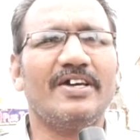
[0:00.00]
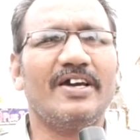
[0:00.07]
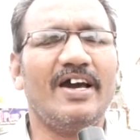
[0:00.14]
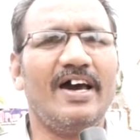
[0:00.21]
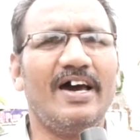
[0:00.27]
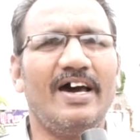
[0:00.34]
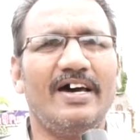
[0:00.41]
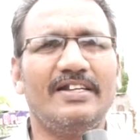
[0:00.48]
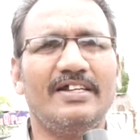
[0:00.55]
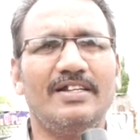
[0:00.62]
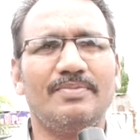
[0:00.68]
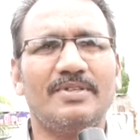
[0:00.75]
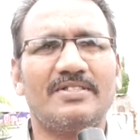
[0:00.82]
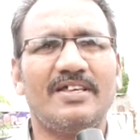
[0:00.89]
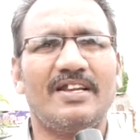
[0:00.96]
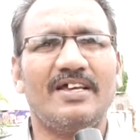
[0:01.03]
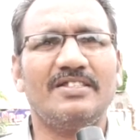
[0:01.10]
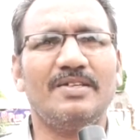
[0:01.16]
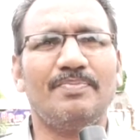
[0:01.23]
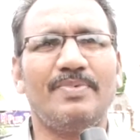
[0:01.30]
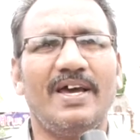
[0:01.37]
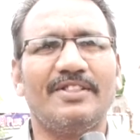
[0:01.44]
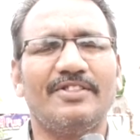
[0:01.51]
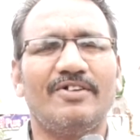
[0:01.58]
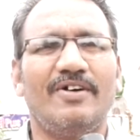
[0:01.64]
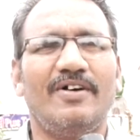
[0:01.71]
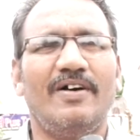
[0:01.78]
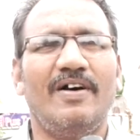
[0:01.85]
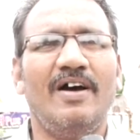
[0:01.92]
విధంగా నడిపిస్తారని చెప్పి
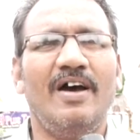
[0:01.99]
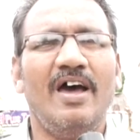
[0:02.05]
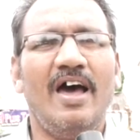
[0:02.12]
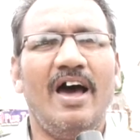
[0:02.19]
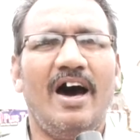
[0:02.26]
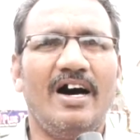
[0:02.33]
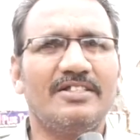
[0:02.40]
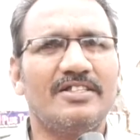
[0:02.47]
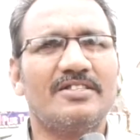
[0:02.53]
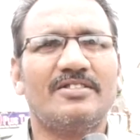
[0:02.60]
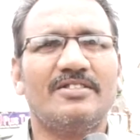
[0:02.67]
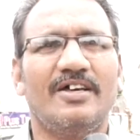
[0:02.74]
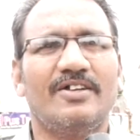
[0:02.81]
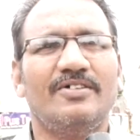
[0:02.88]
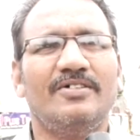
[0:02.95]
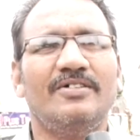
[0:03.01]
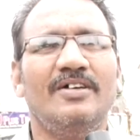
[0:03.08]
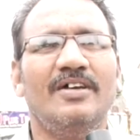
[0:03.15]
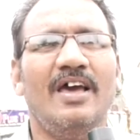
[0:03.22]
అందరూ ఆశిస్తున్నారు